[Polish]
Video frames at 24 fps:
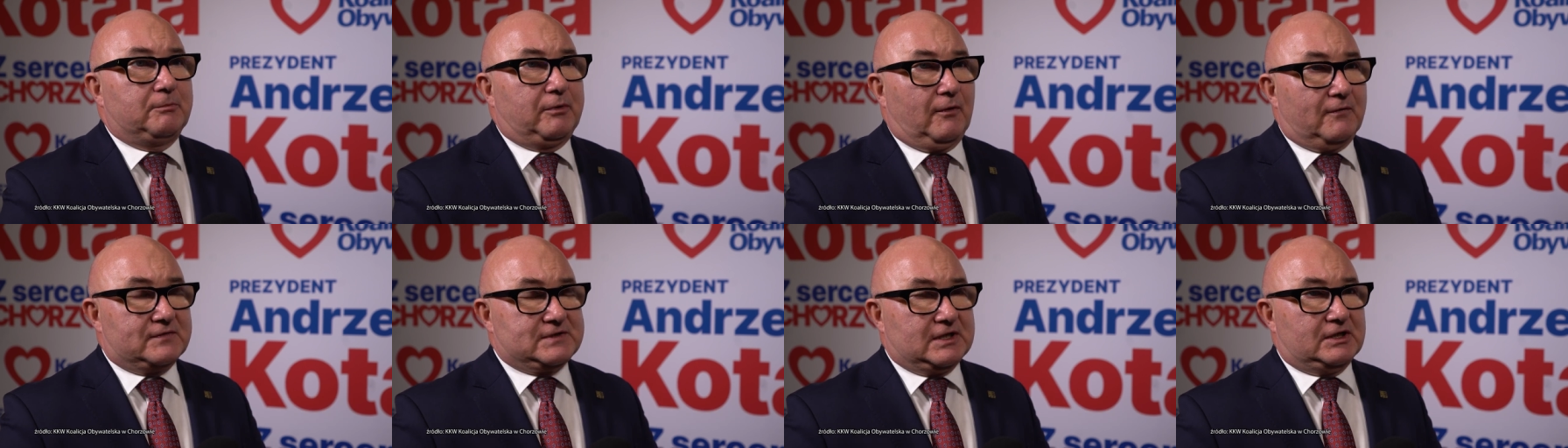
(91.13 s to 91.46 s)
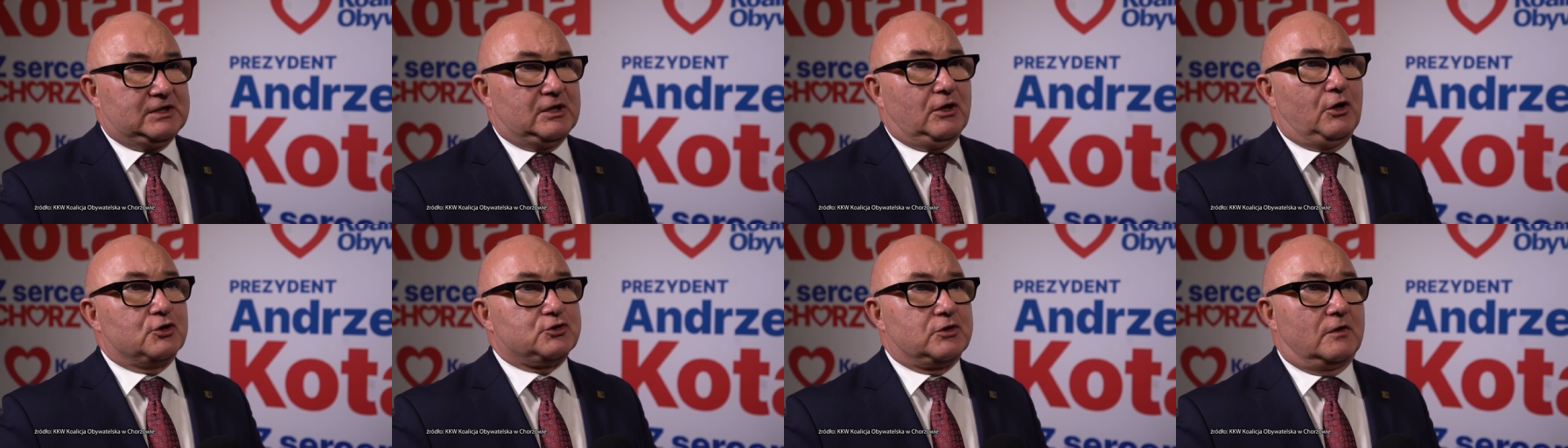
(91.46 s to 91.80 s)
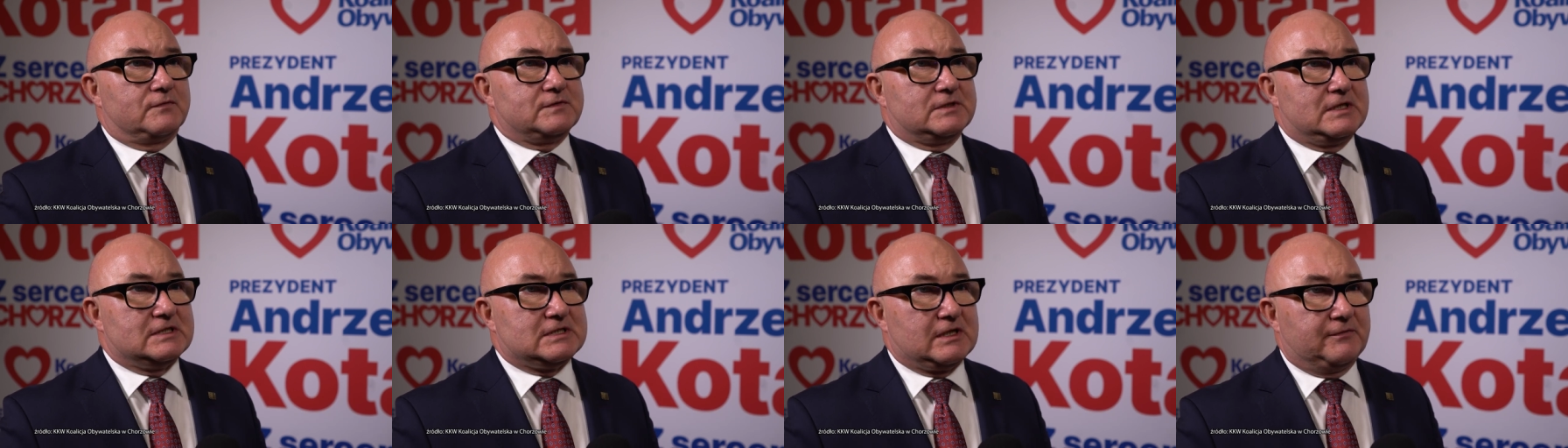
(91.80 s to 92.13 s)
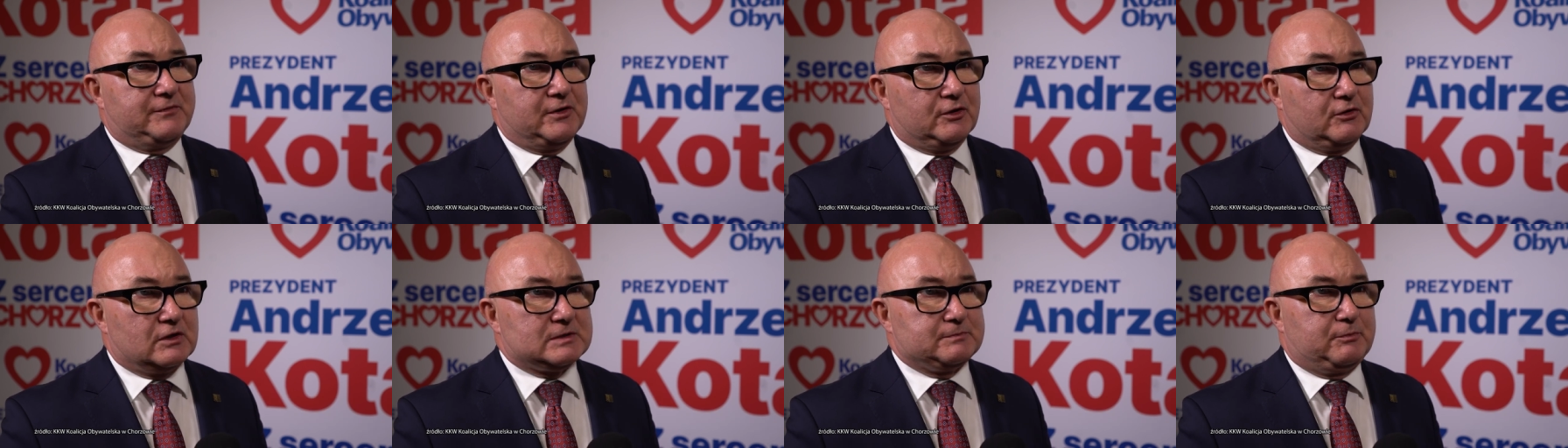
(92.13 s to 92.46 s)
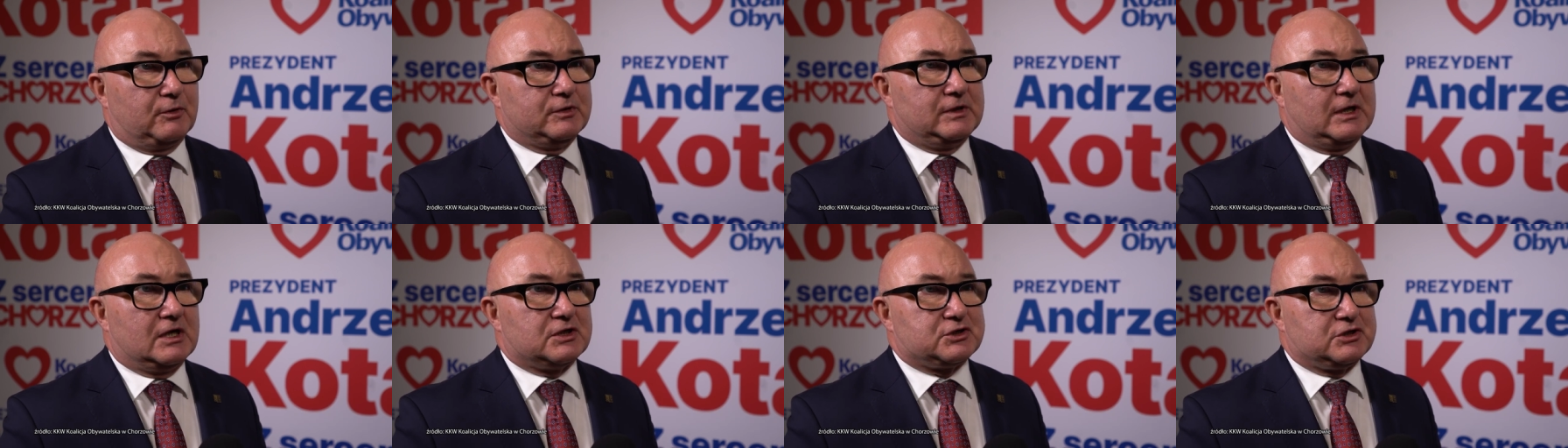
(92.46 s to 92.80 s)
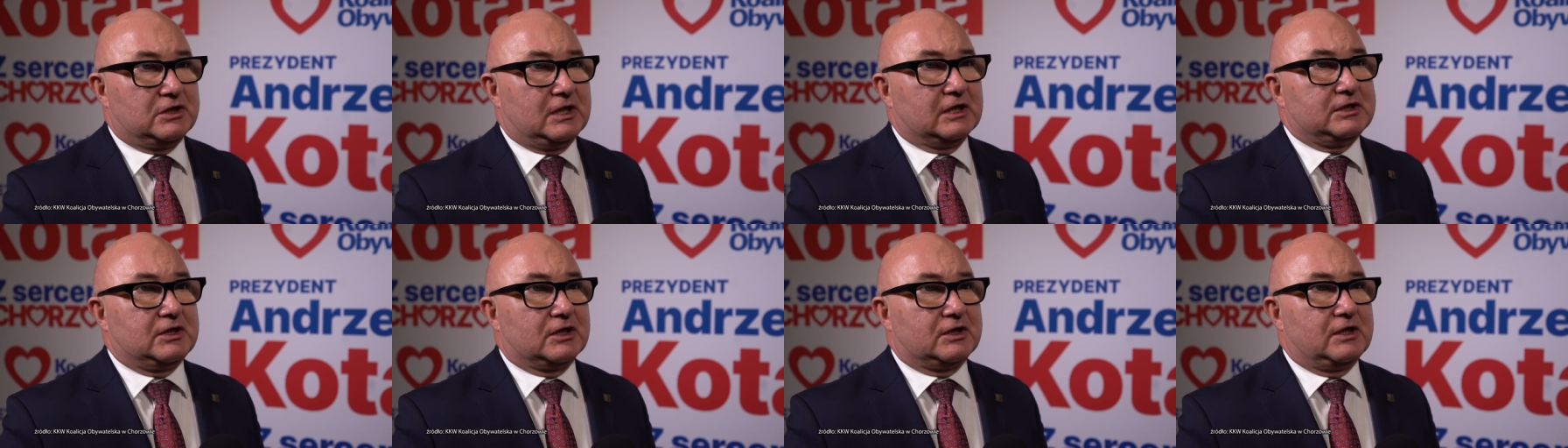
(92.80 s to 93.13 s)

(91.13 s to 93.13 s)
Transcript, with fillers: Powstanie Chorzowskiej Strefy Gospodarczej na